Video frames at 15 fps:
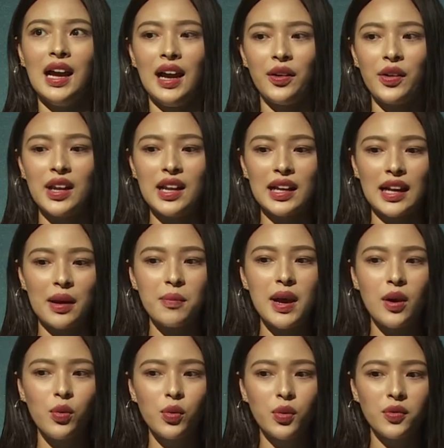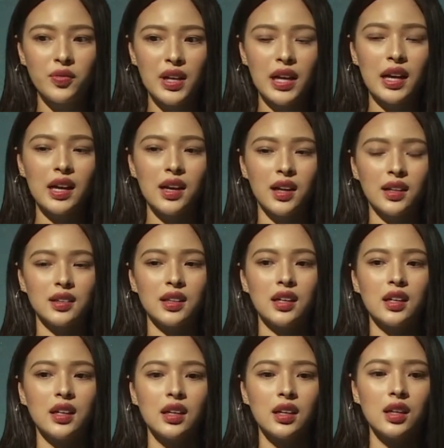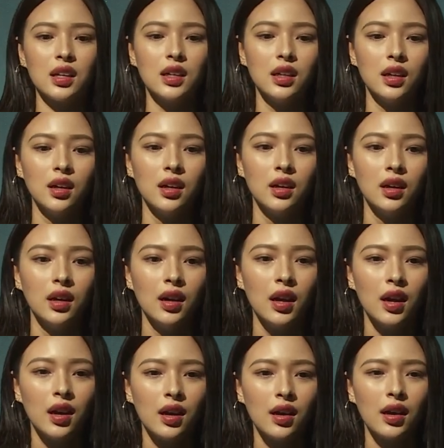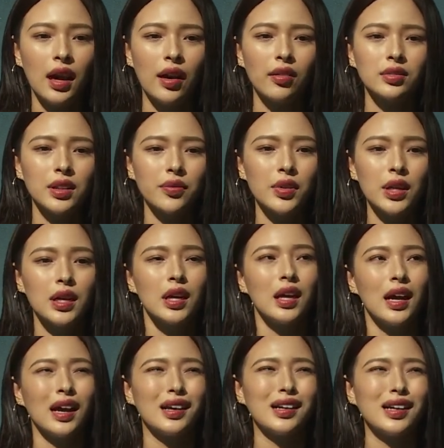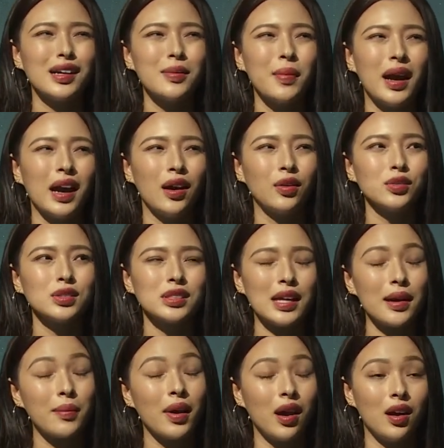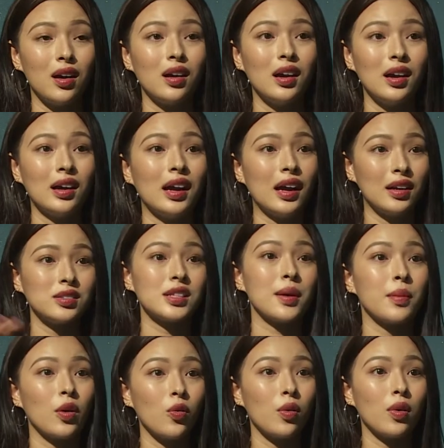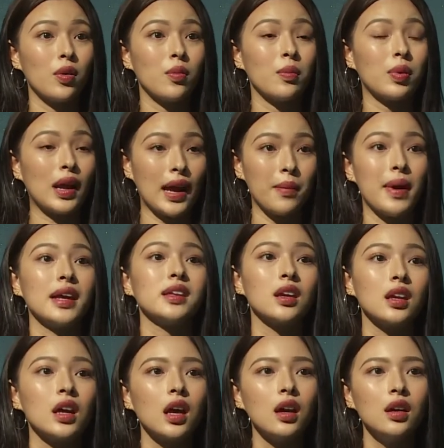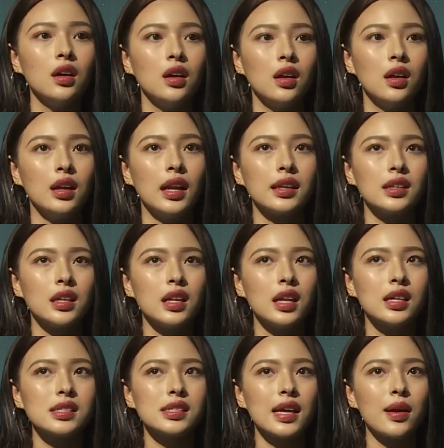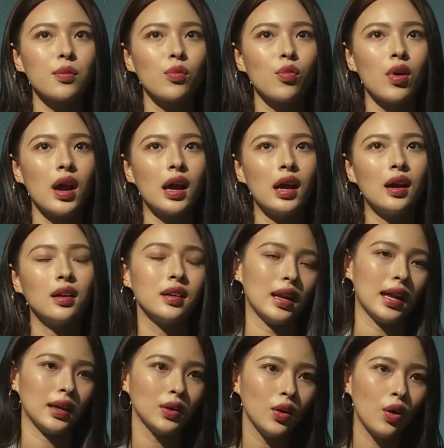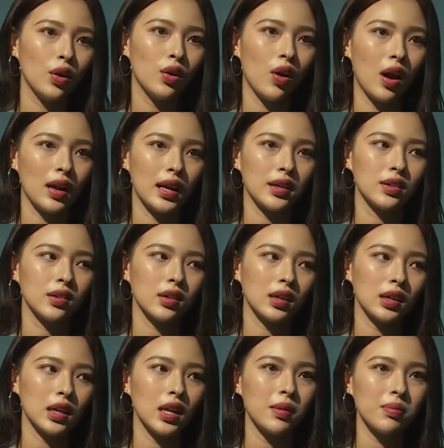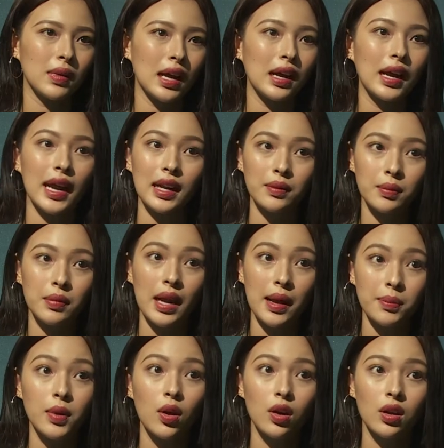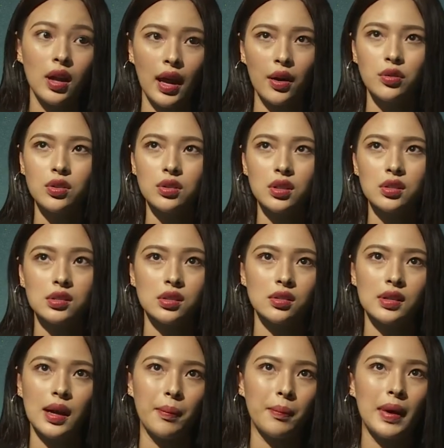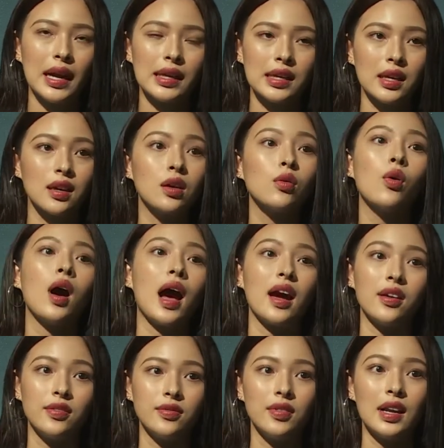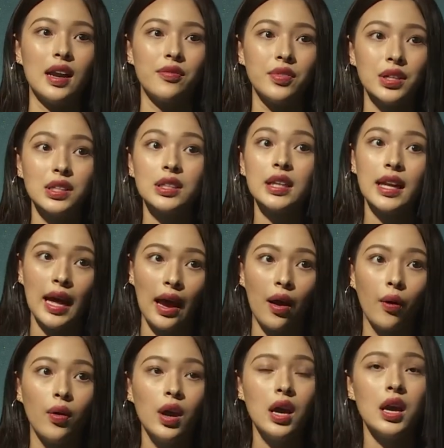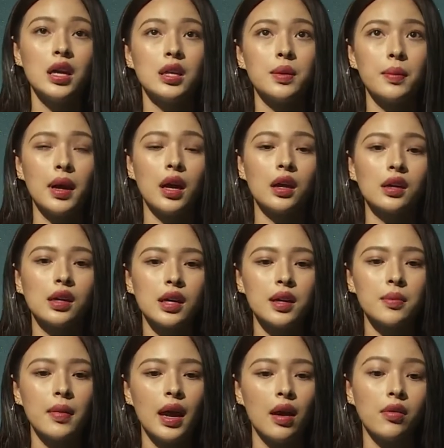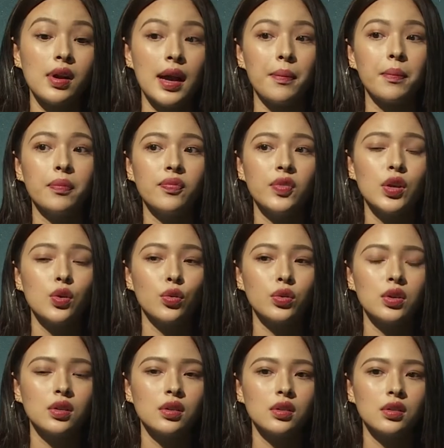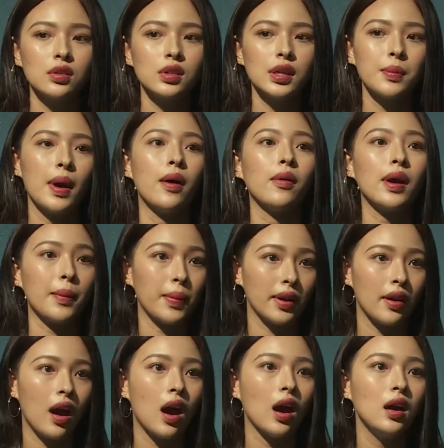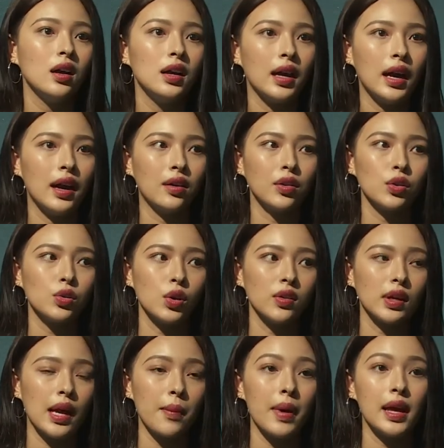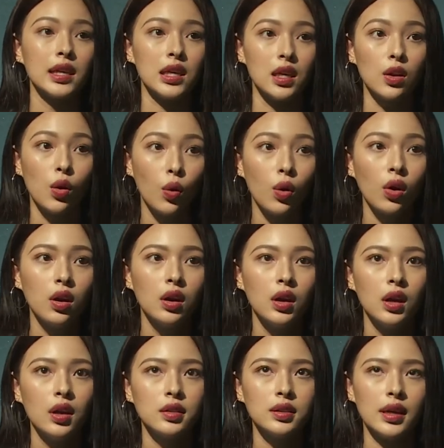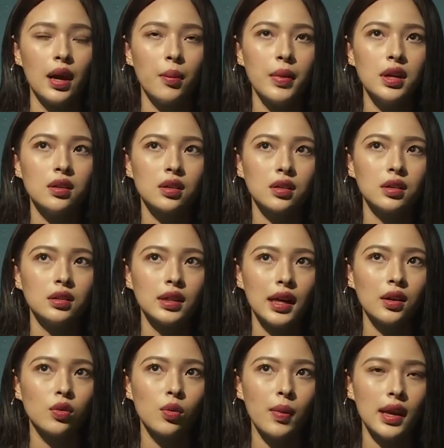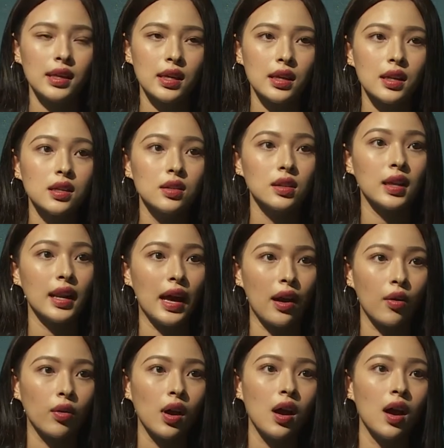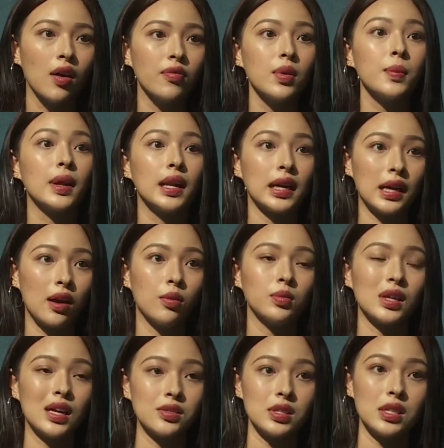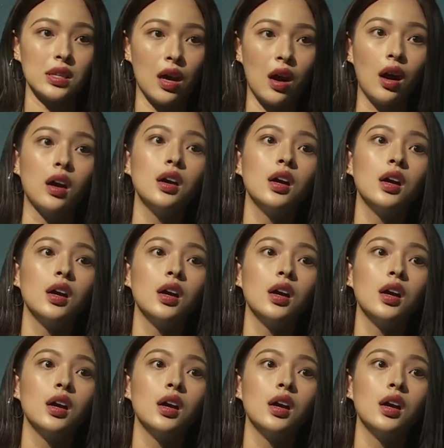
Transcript: Hảo nghĩ là cả ba huấn luyện viên á, thì Hảo, tại vì khi mà Hảo xem họ Hảo xem của, của cả ba chị á là chỉ là xem qua hình ảnh thôi hoặc là những cái clip cắt ghép ghép thôi. Hảo chưa thực sự gặp ba chị ở ngoài và làm việc như thế nào. Nhưng mà khi mà Hảo gặp, ví dụ như khi mà Hảo gặp ở đó, Hảo nói chuyện cả ba chị luôn thì Hảo biết được tính cách của ba chị đó như thế nào, có hợp với mình hay không thì Hảo sẽ chọn.